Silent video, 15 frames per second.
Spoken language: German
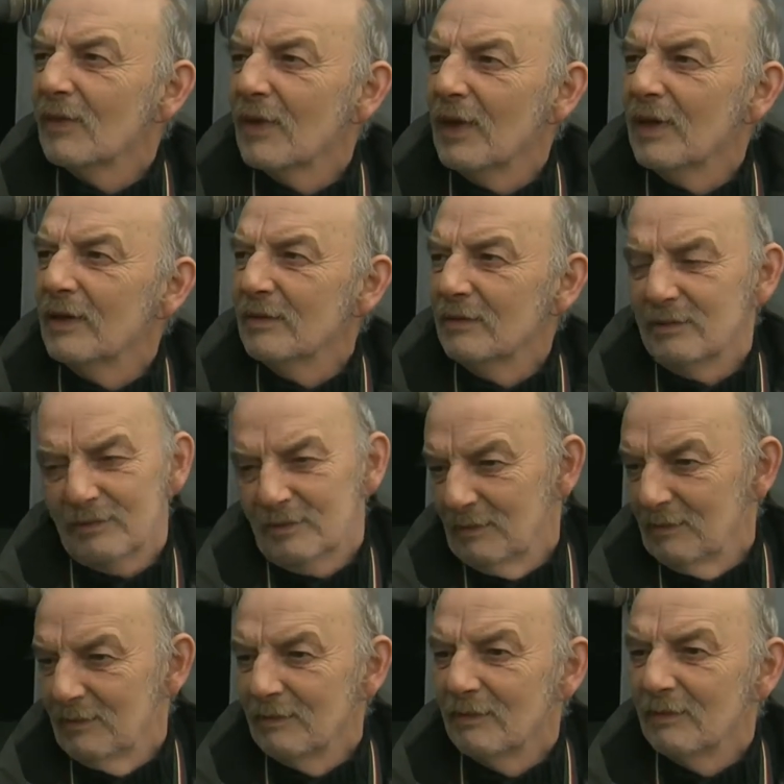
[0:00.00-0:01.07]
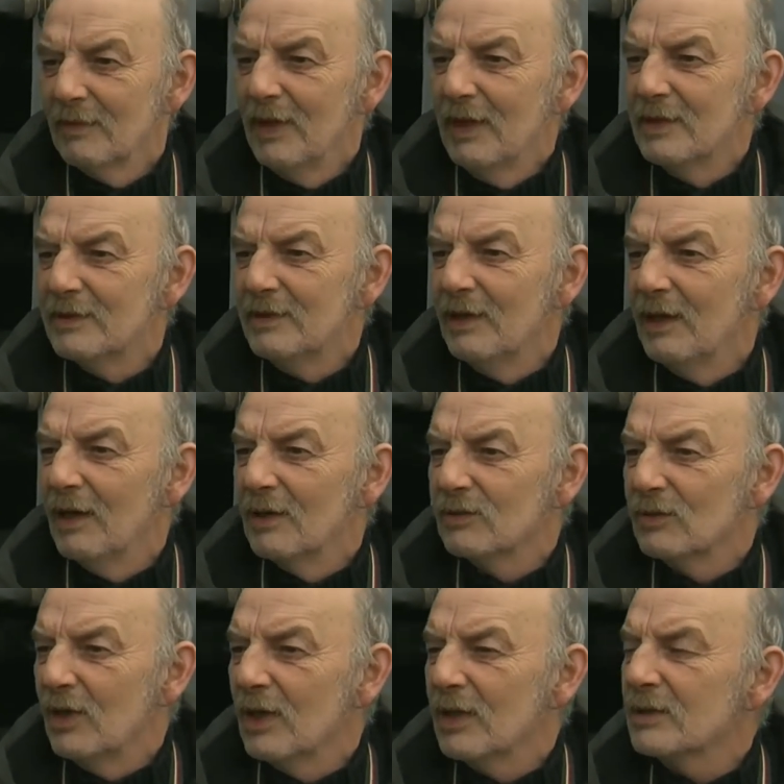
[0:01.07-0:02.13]
Dann ging es nachher
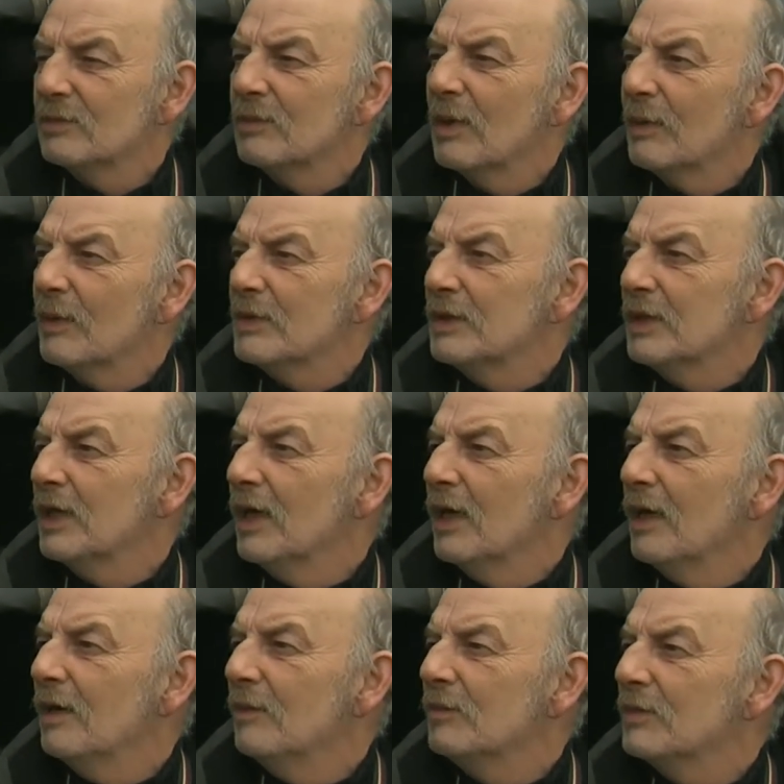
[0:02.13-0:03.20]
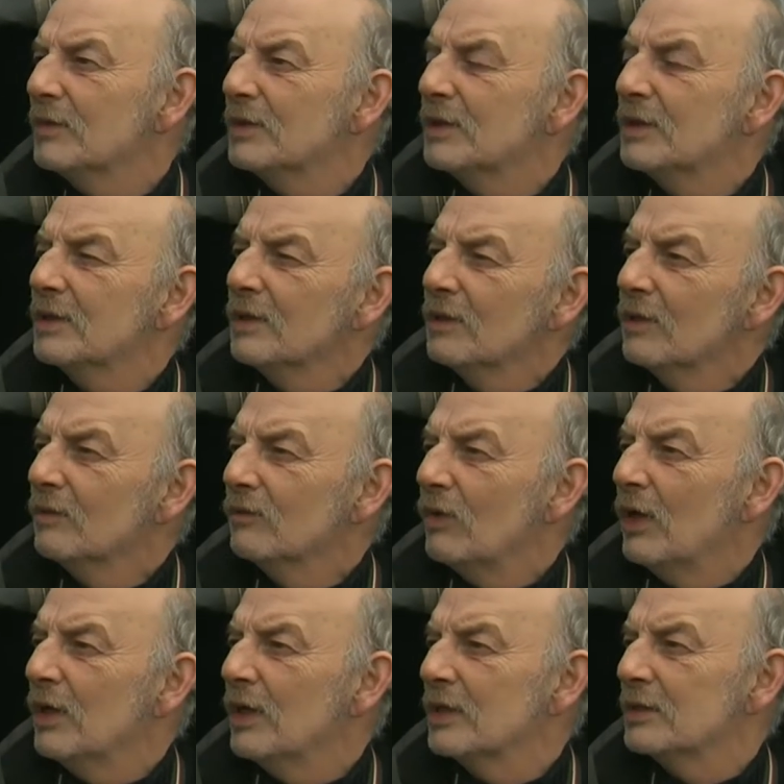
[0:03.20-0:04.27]
so langsam aber sicher eben
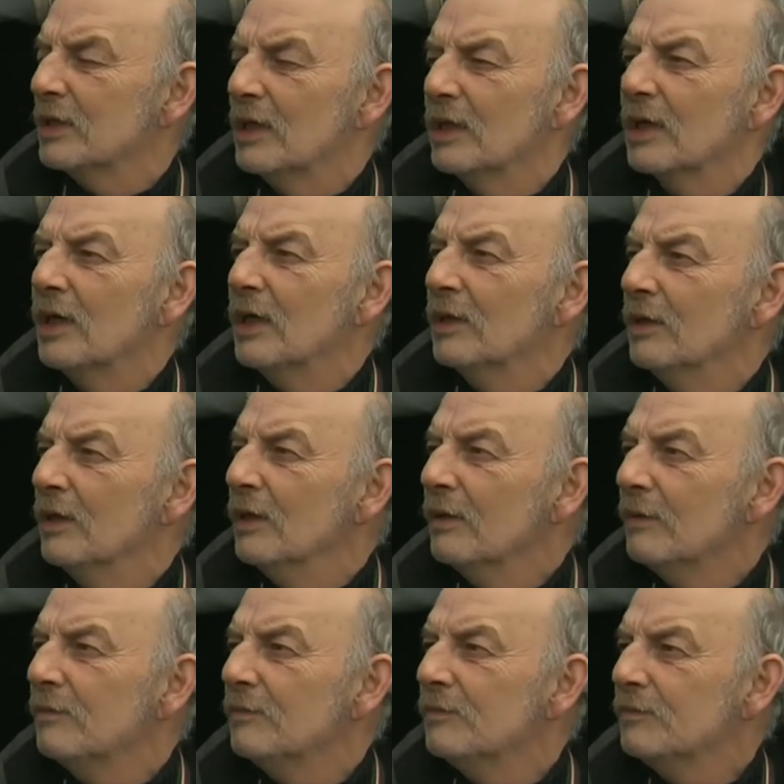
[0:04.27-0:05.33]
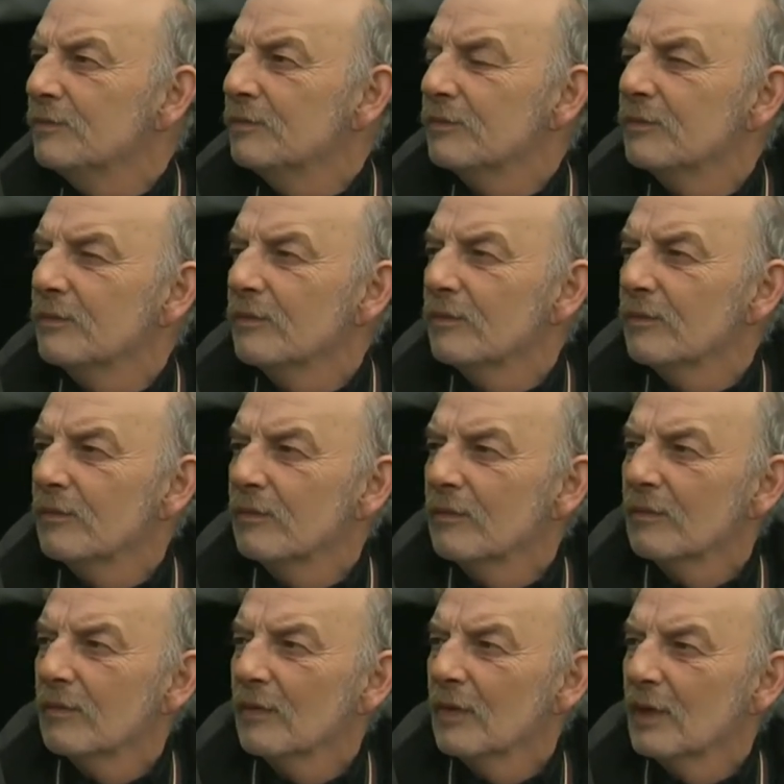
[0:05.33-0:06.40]
woanders halt rein. Ne? Hm, hm, hm.
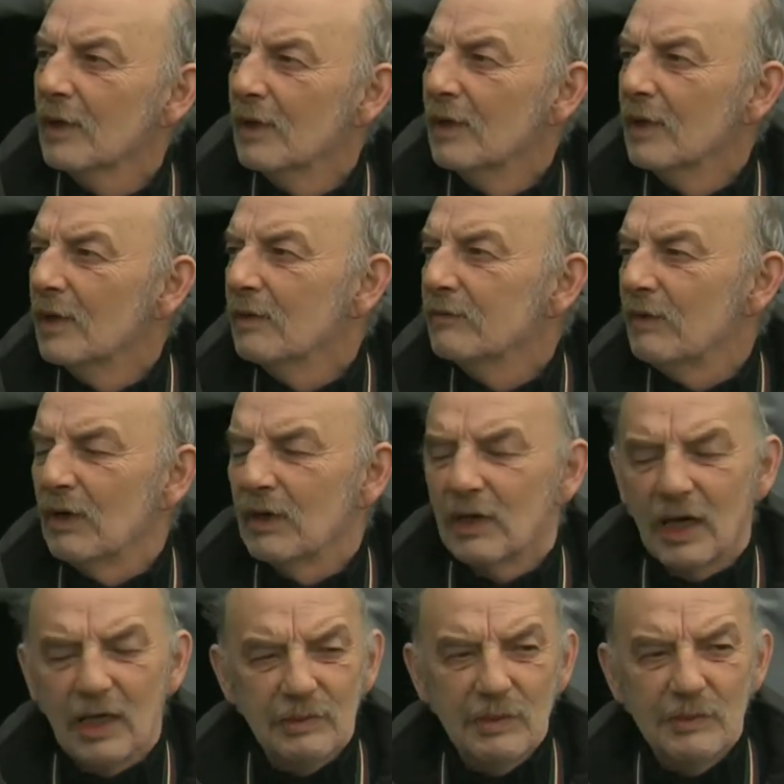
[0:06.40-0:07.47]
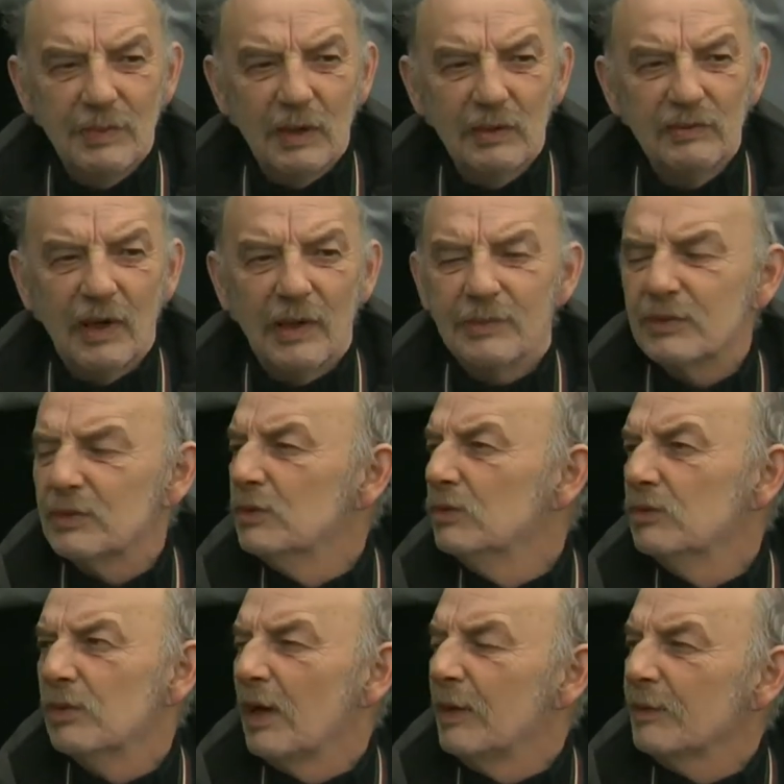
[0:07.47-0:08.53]
Weil Kabelbau war absolut
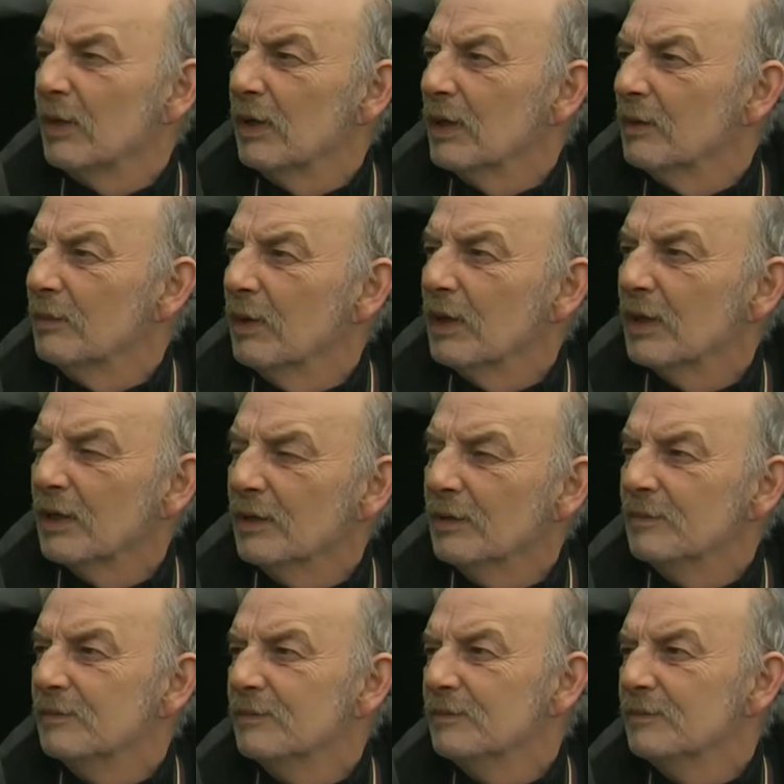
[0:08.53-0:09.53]
überhaupt gar nicht mehr drin.